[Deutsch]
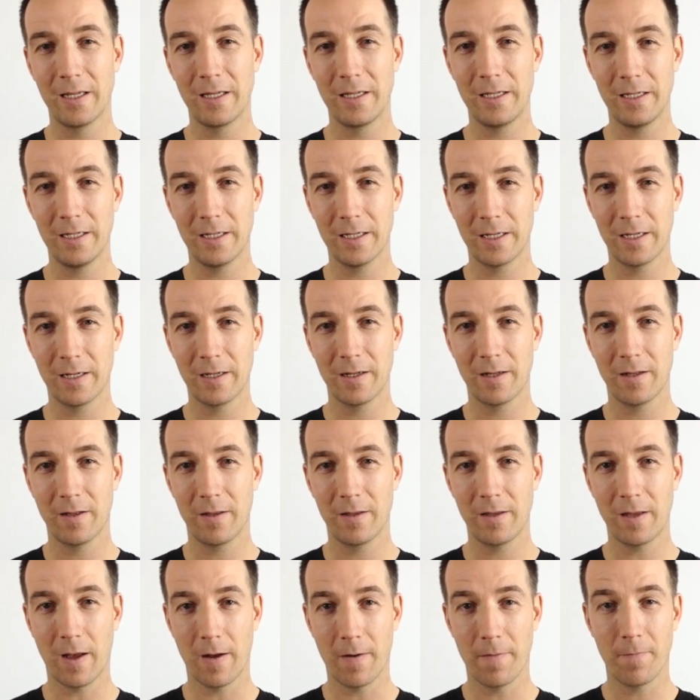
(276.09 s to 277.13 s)
hier
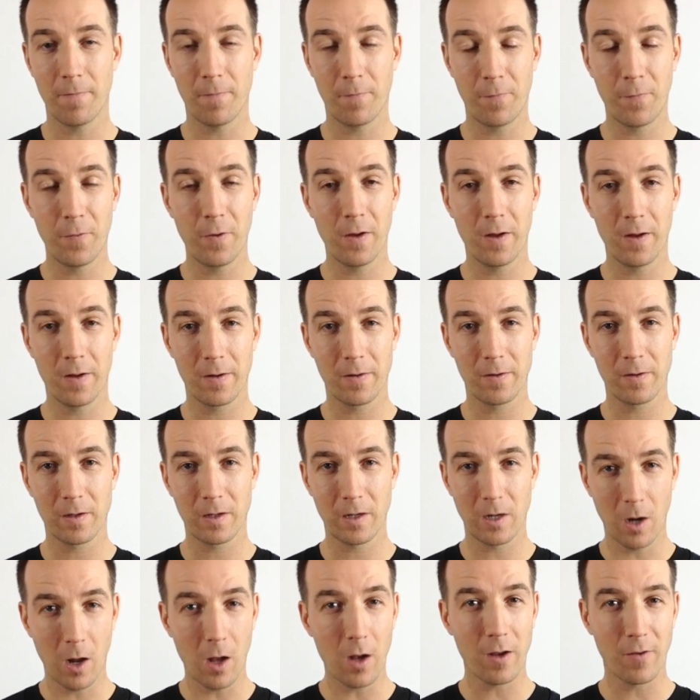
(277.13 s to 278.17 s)
ja, für
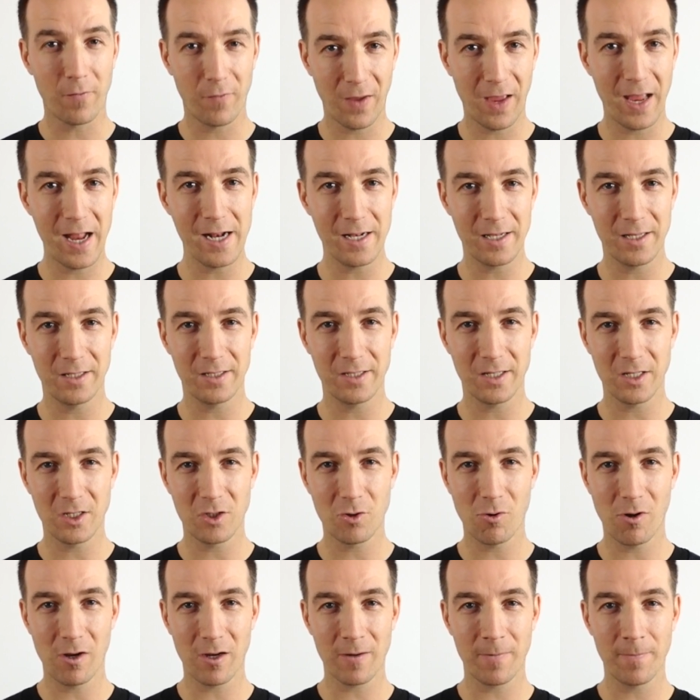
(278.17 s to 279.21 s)
klare Verhältnisse
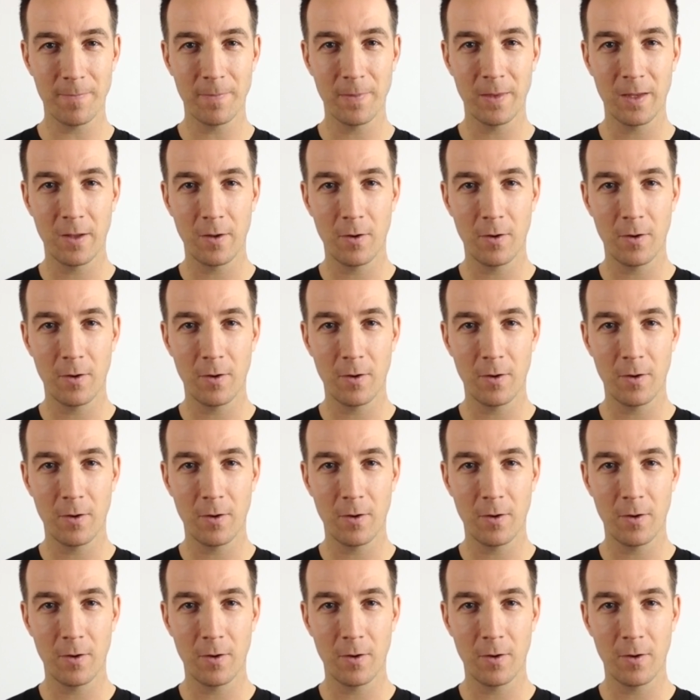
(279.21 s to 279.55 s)
sorgen